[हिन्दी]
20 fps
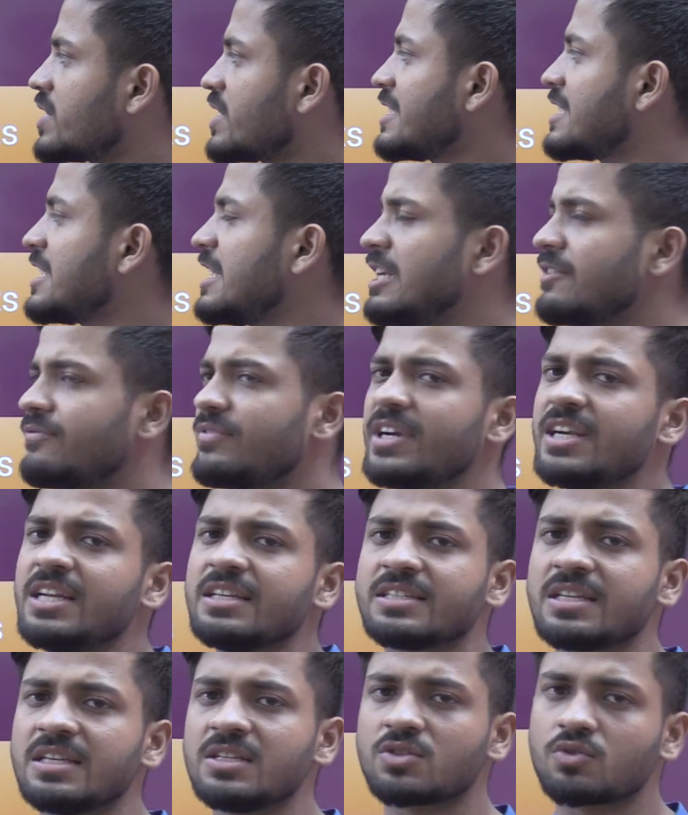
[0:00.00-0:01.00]
किसी डिफरेंट
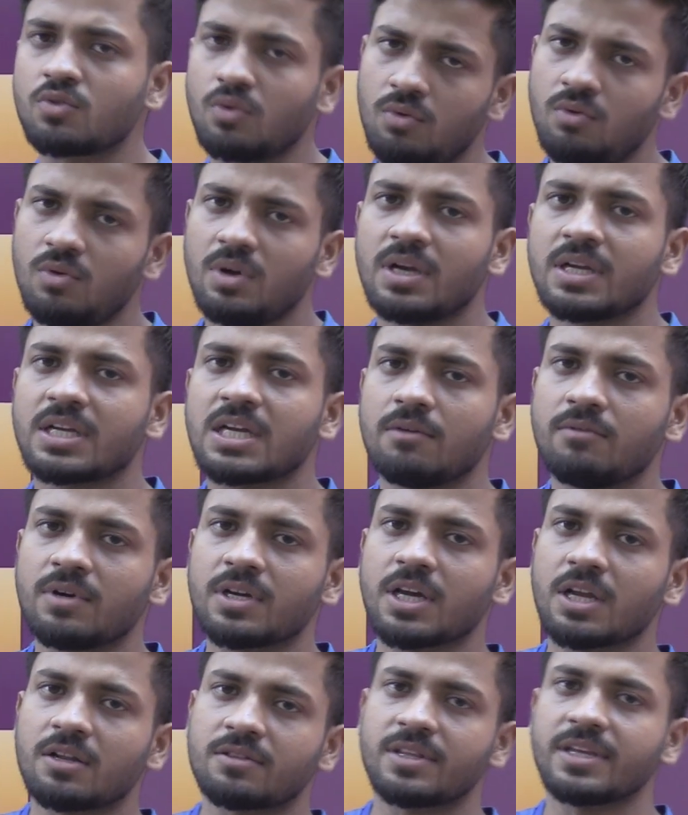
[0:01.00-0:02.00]
डिस्टेंस को कवर
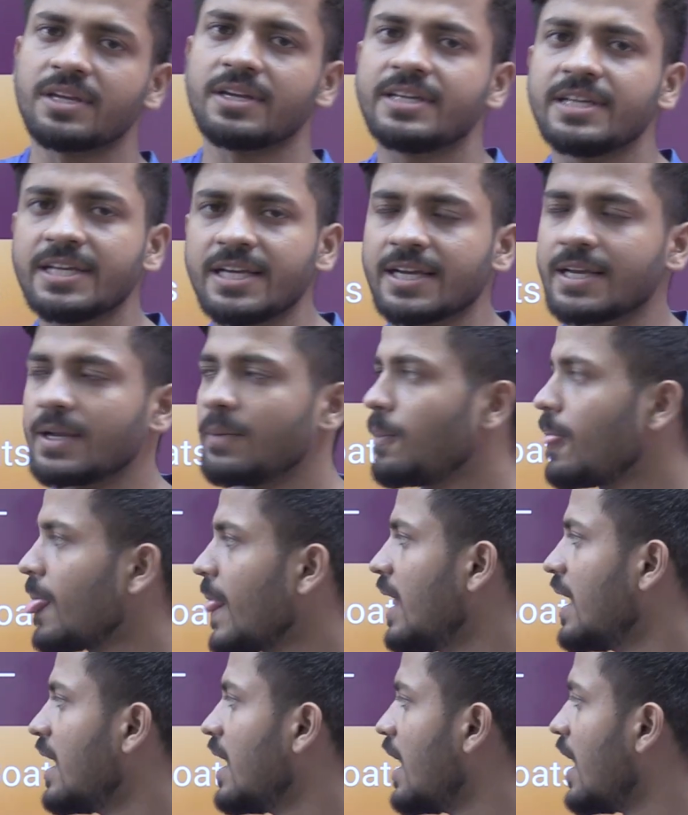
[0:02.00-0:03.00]
करते हैं ठीक है
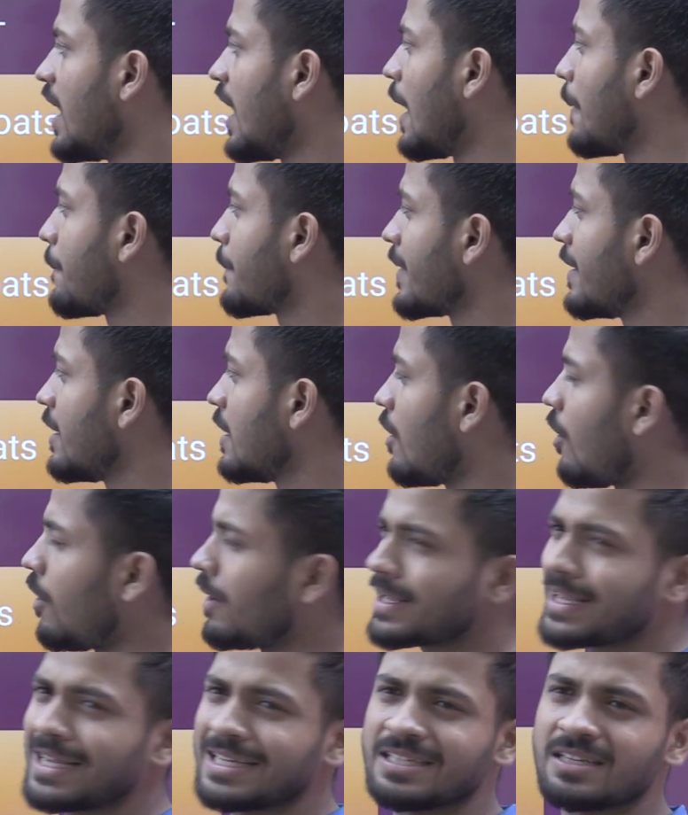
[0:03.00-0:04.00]
आप
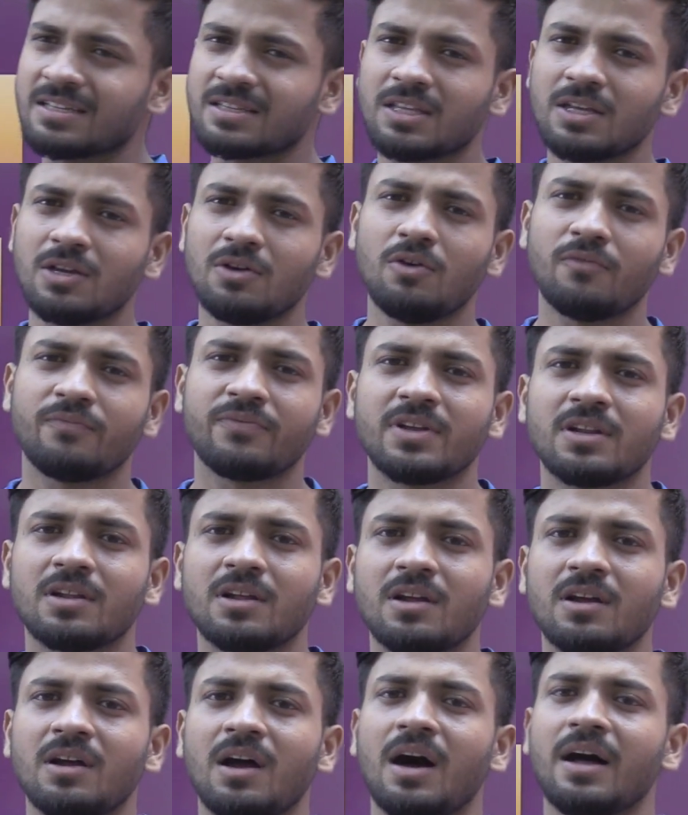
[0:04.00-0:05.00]
और कह सकते हो फिर
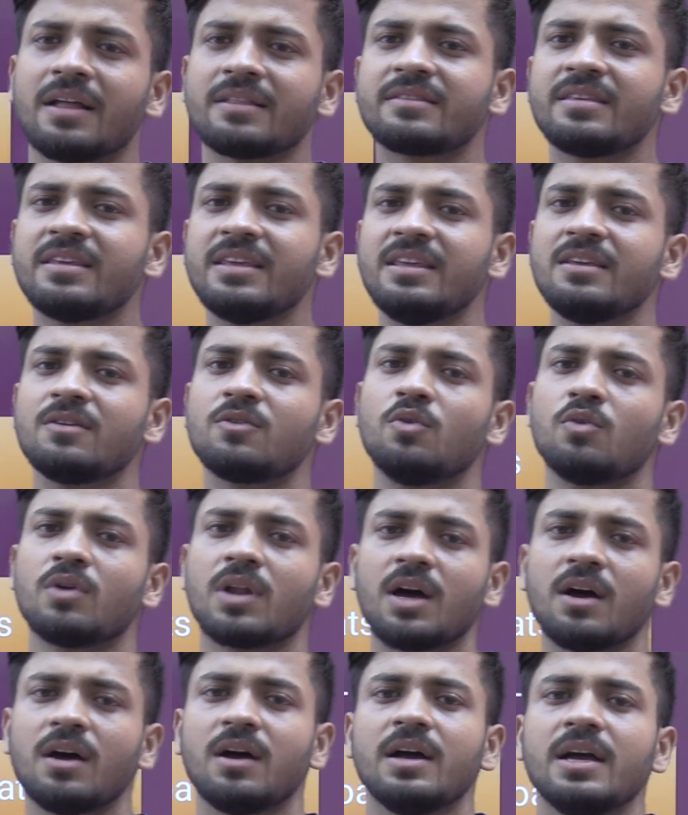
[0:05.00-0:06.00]
हाथी
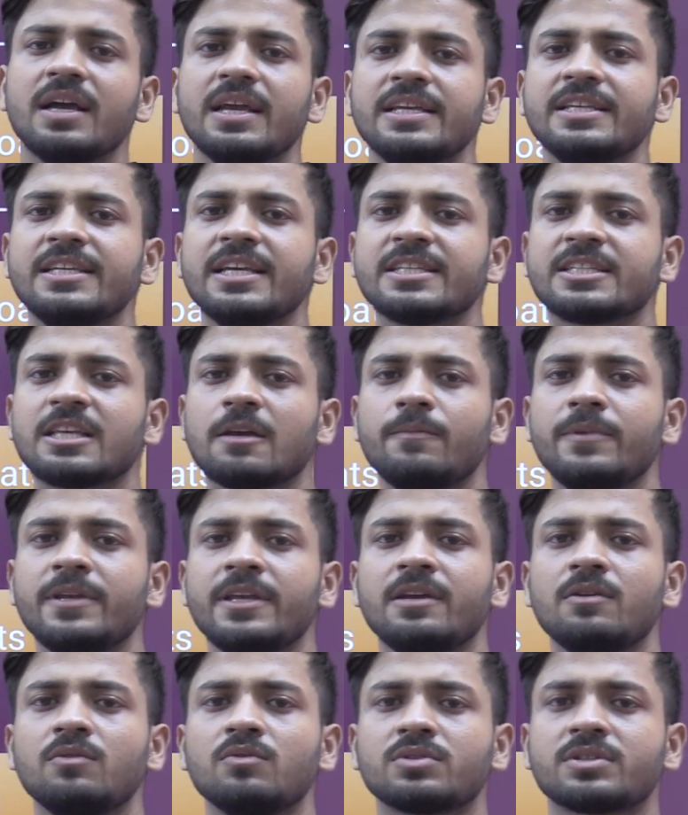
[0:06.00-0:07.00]
घोड़ा ये
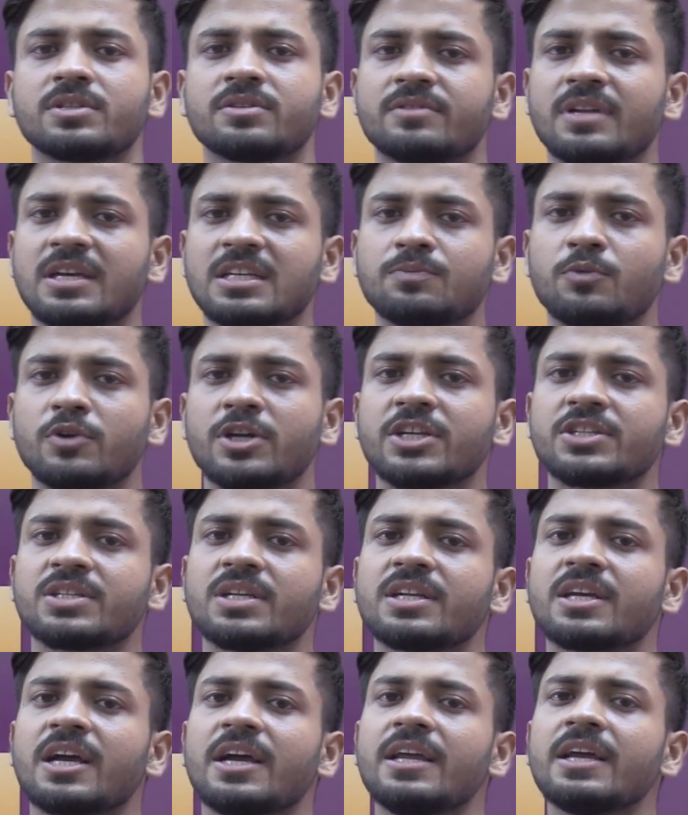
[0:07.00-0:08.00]
सभी उस
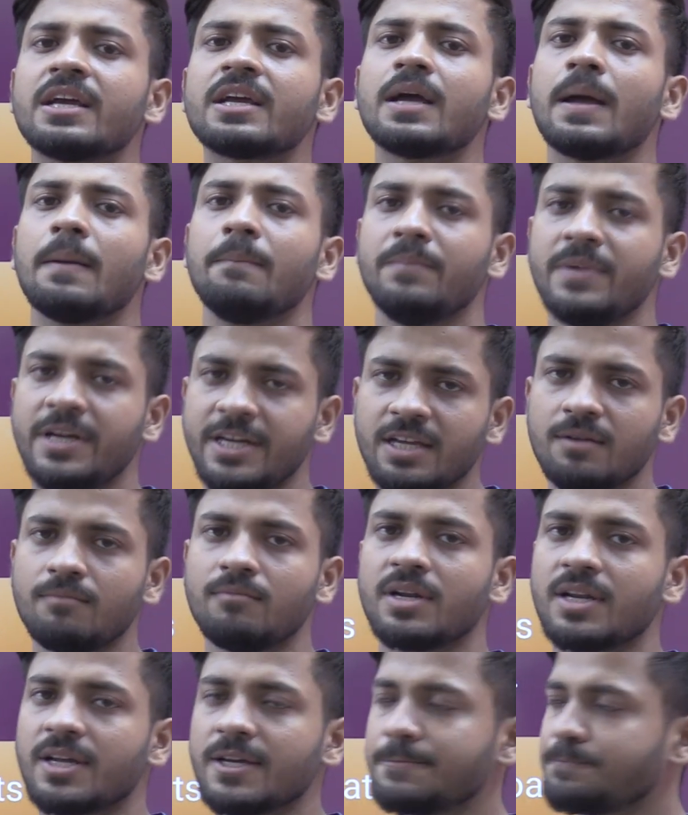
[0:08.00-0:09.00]
ट्रांसपोर्टेशन का एक मीडियम
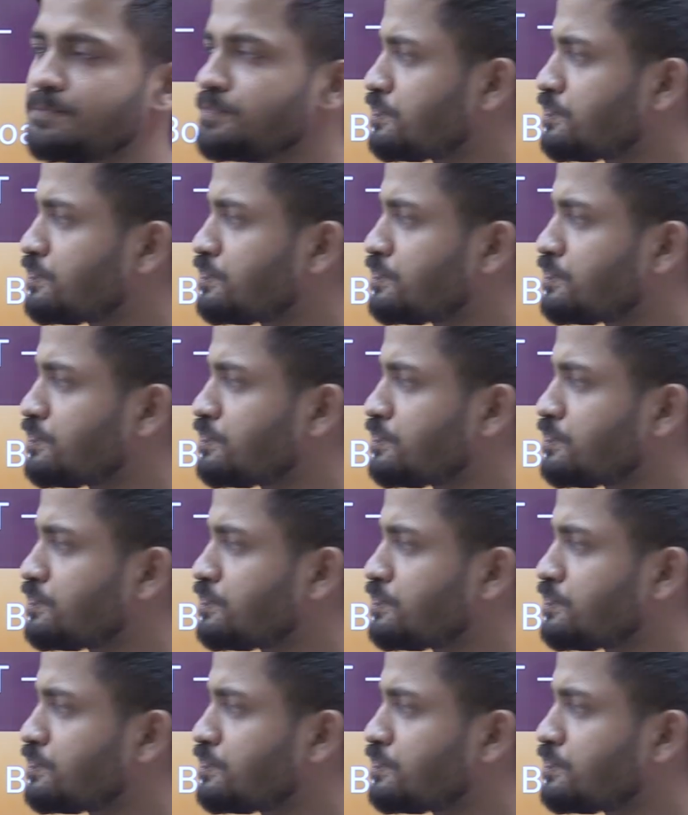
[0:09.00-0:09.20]
बना